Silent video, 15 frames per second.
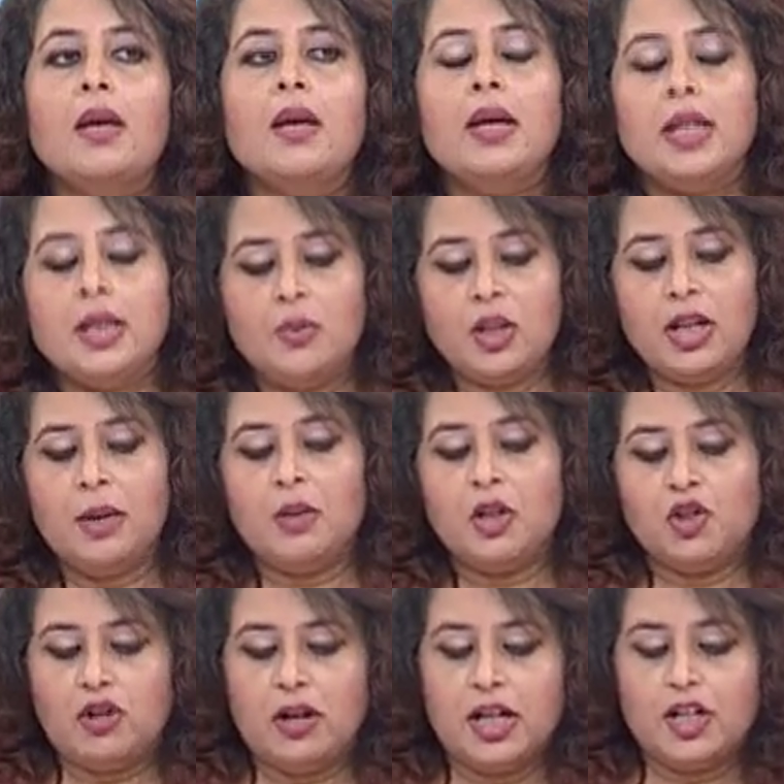ইতিমধ্যে
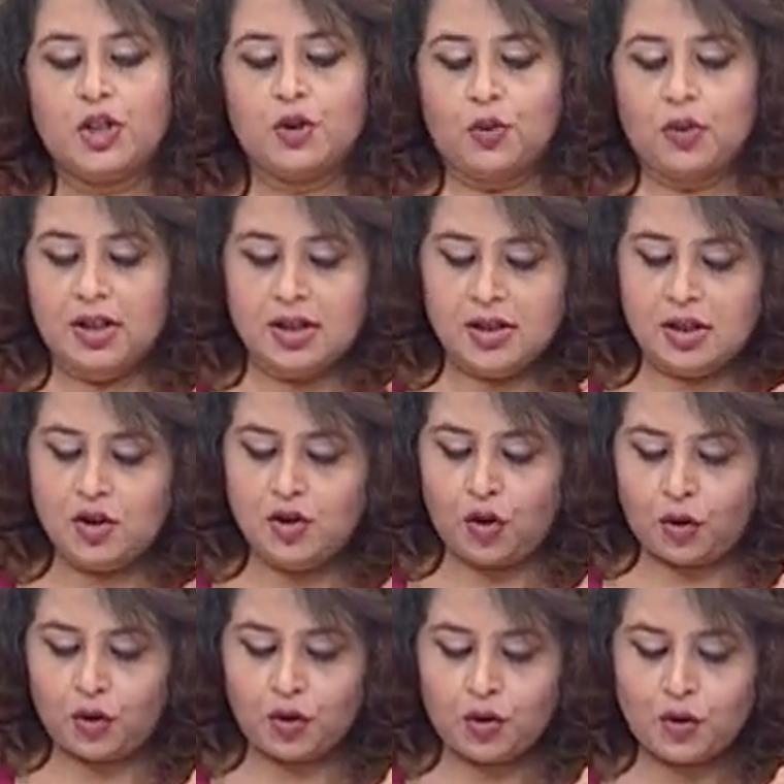আমাদের সঙ্গে এসে যোগ দিয়েছেন
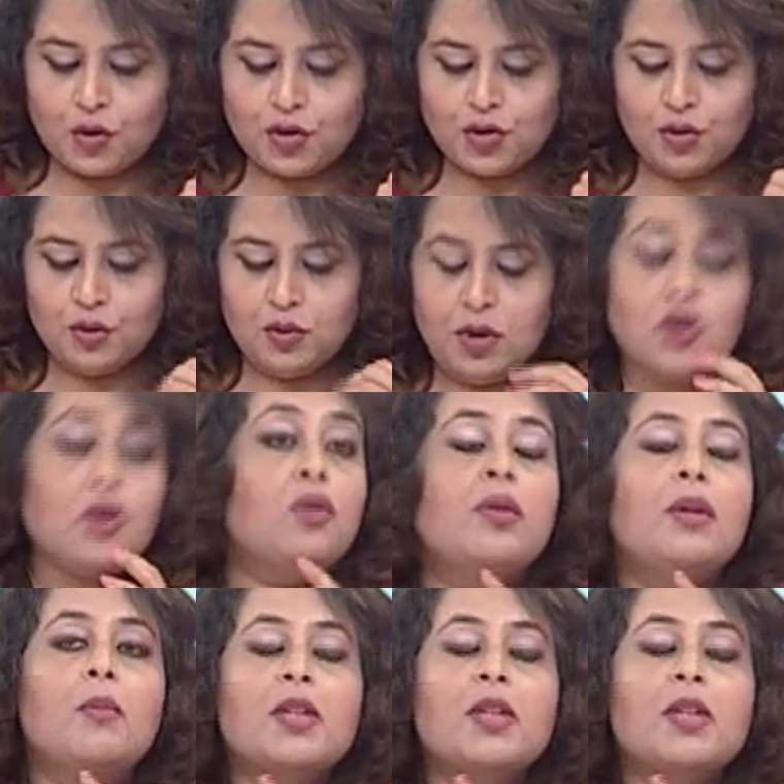চন্দন ঘোষ চৌধুরী চন্দন আমরা